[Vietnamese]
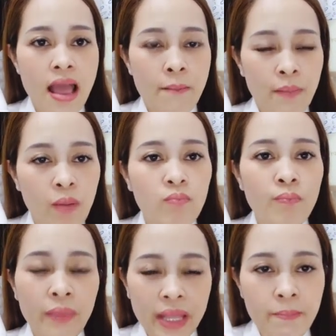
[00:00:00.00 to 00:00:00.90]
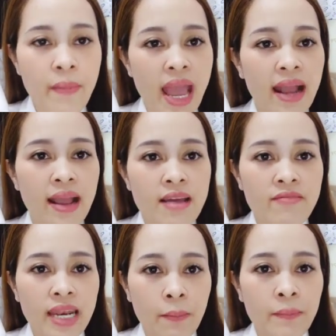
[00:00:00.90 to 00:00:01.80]
bóng mịn màng
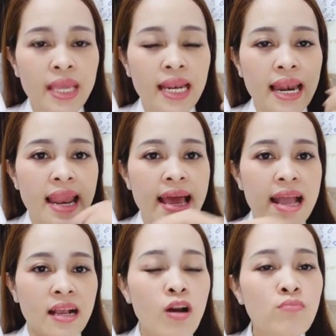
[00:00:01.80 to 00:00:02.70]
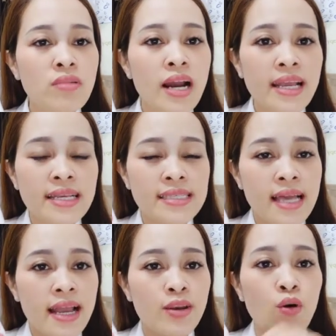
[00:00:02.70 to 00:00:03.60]
và đặc biệt là không gây ra
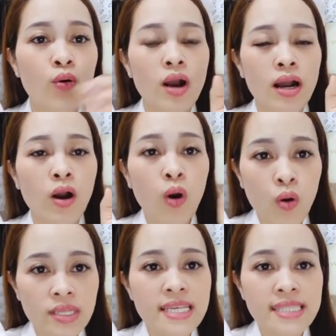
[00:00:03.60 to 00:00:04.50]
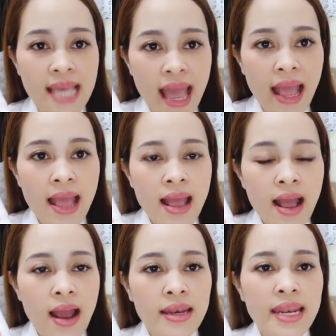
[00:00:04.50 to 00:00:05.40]
cái độ à, khô ở trên da
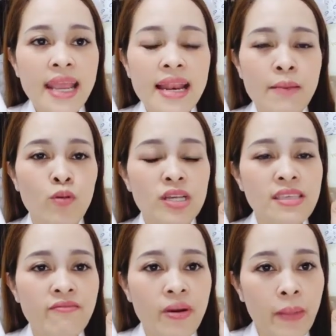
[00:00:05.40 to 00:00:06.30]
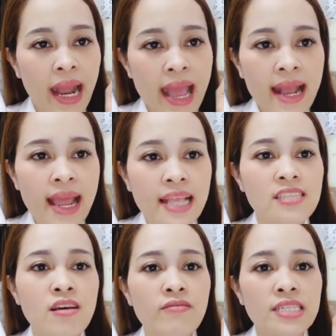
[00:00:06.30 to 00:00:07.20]
à, đây là một cái sản phẩm khác hẳn
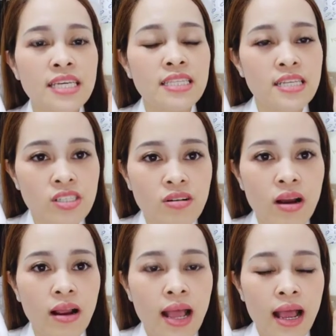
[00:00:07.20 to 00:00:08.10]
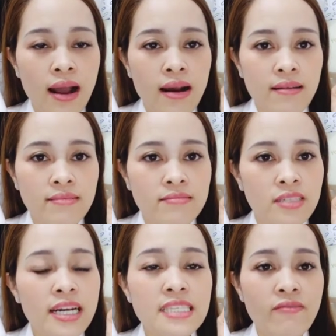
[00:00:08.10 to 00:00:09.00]
so với trên thị trường à,
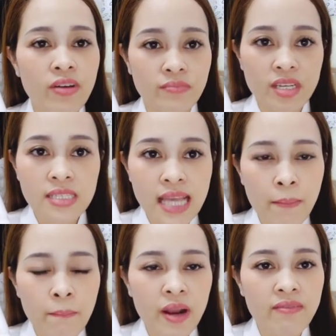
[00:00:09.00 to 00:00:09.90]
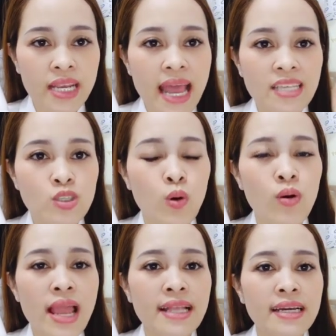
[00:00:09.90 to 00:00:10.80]
những cái sản phẩm dưỡng trắng bởi vì đa số
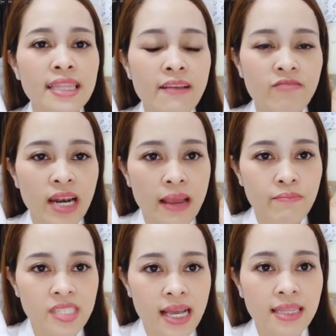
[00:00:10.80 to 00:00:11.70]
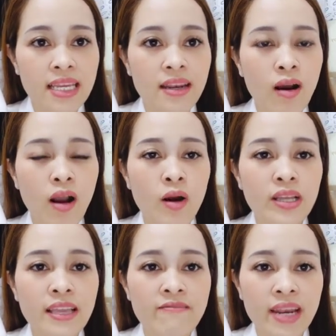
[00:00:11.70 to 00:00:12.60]
là những cái thành phần làm trắng thì nó có cái
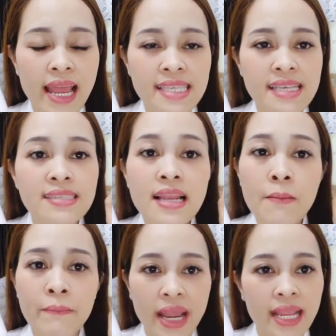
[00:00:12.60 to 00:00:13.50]
thành phần axit rất là mạnh